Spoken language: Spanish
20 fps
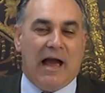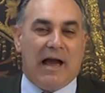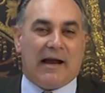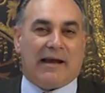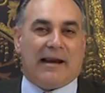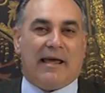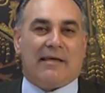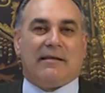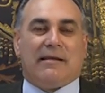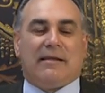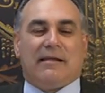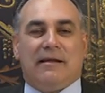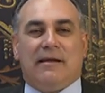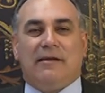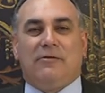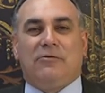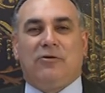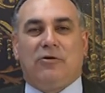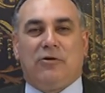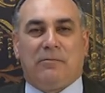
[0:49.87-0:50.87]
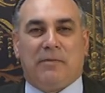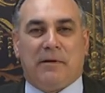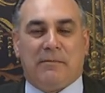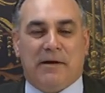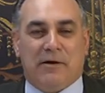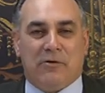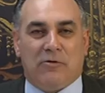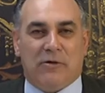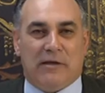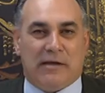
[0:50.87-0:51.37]
agradeciendo lo
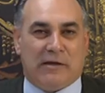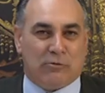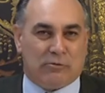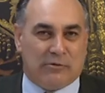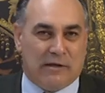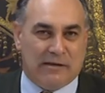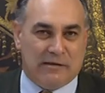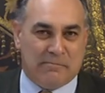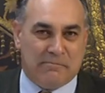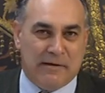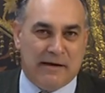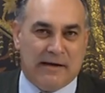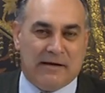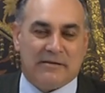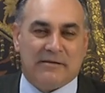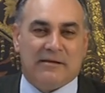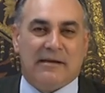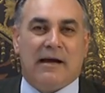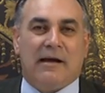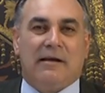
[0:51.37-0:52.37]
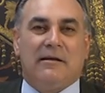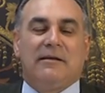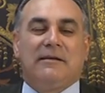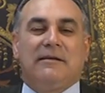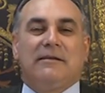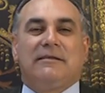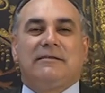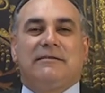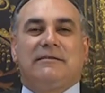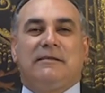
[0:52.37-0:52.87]
primero y que ustedes vean ya
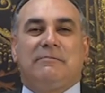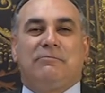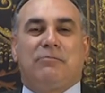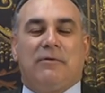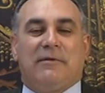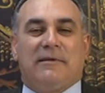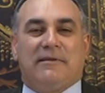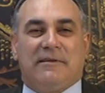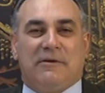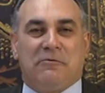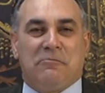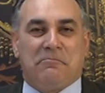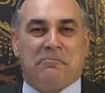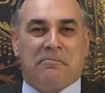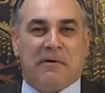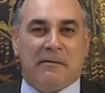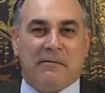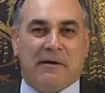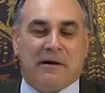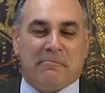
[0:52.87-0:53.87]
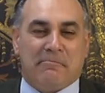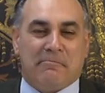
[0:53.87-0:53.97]
si puede ser un primer